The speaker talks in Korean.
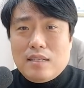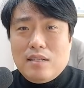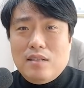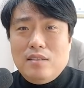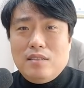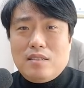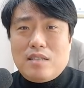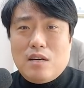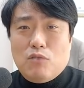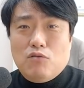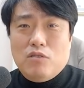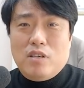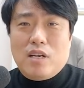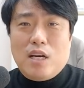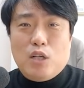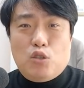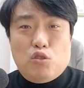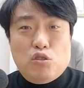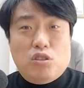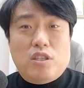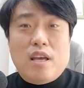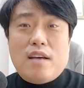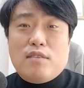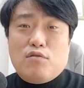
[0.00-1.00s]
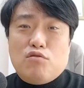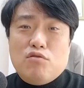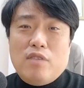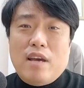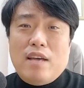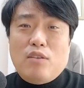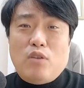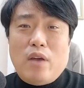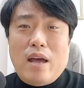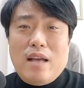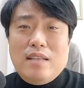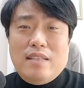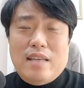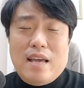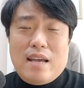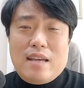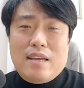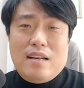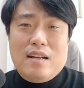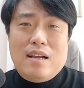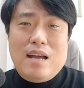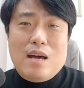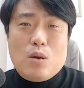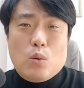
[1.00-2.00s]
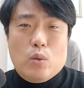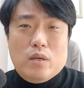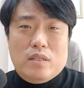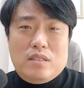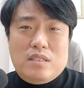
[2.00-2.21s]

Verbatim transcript: 그러니까 우리가 주택수에 대한 얘기를 하고